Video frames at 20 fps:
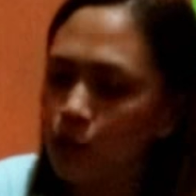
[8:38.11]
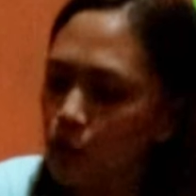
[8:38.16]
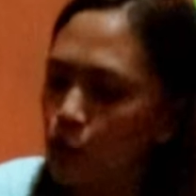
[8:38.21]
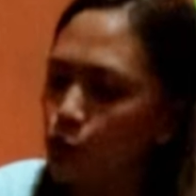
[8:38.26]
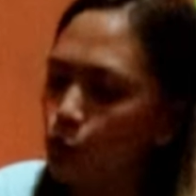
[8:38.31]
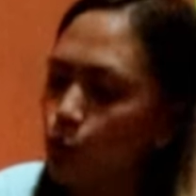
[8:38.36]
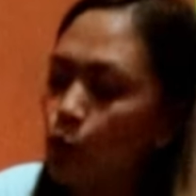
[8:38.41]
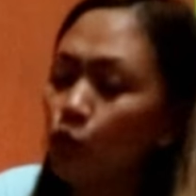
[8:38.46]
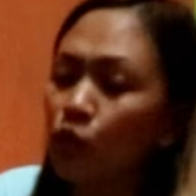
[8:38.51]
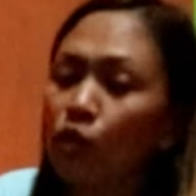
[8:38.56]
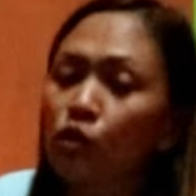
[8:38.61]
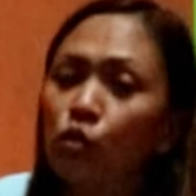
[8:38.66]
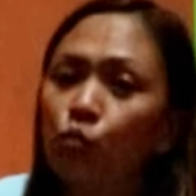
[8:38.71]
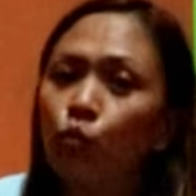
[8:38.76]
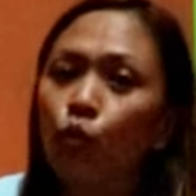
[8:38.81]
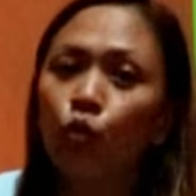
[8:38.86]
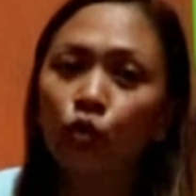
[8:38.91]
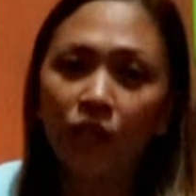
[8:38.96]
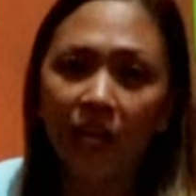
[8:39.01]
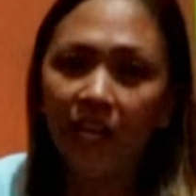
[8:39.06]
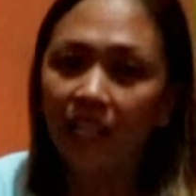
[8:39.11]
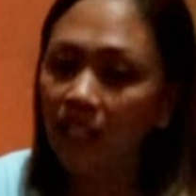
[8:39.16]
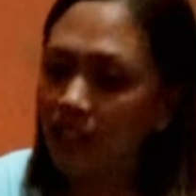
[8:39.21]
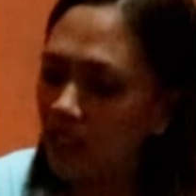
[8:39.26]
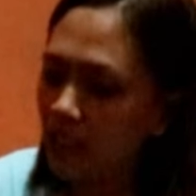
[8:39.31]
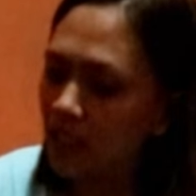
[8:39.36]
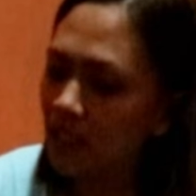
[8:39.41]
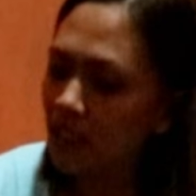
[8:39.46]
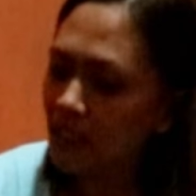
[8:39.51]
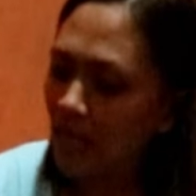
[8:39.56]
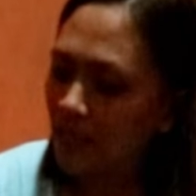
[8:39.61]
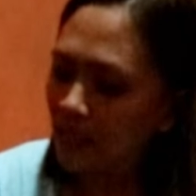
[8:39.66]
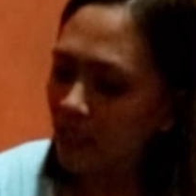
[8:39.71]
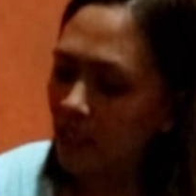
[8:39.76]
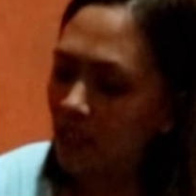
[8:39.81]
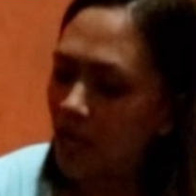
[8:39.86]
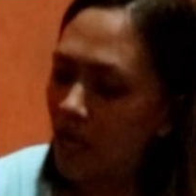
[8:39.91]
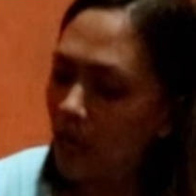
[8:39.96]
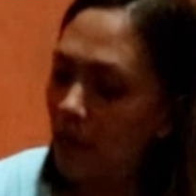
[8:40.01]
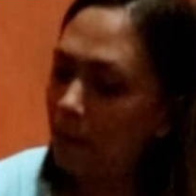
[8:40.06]
Subok na subok ko na yan, hindi yan
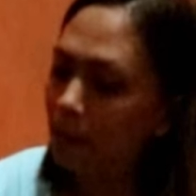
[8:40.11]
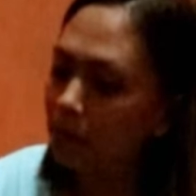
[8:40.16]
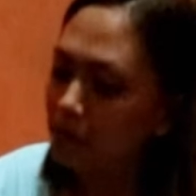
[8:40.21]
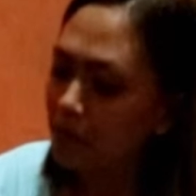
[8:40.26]
natatanggal.